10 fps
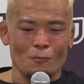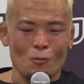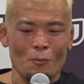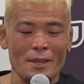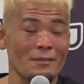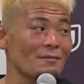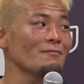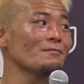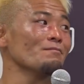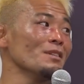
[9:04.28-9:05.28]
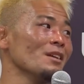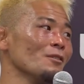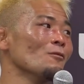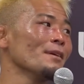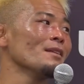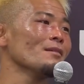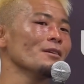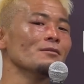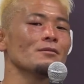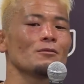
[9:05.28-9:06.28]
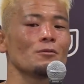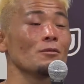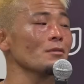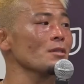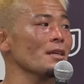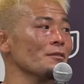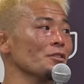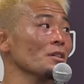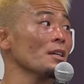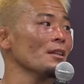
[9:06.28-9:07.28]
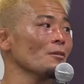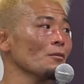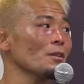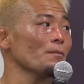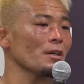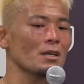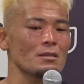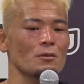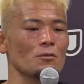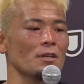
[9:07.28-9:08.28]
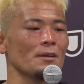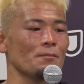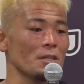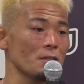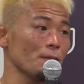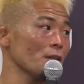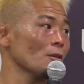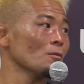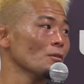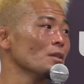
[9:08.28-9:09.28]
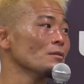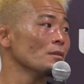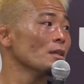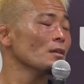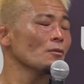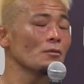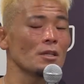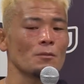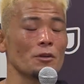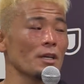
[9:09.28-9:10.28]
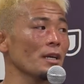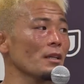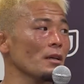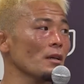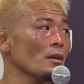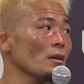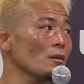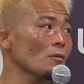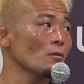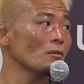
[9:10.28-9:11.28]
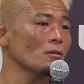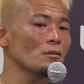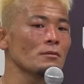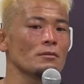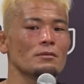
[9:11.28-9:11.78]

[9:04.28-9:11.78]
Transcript: ごめん、みんなにごめんっていうことを伝えるしかないなと思って、やっぱ勝つことがやっぱり全てだと思ってるんで、どんなに盛り上げて、こう、